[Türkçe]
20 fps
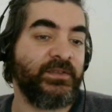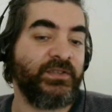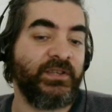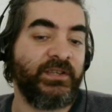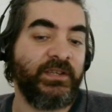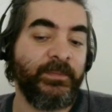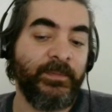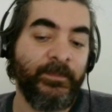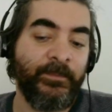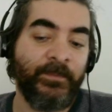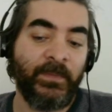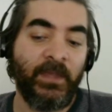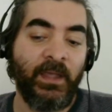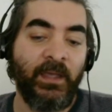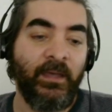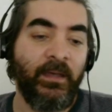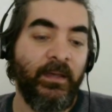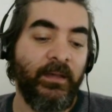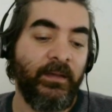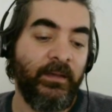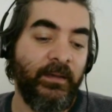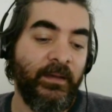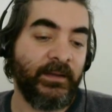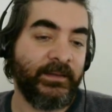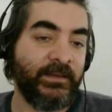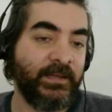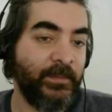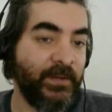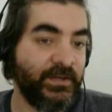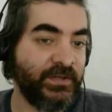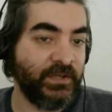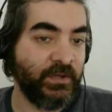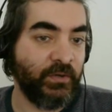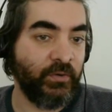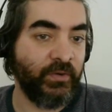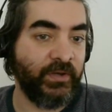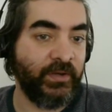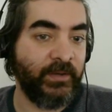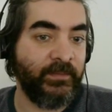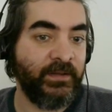çekip. E, at 5 de
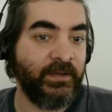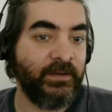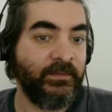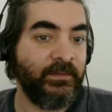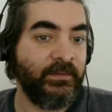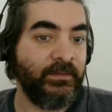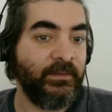koruyabilir.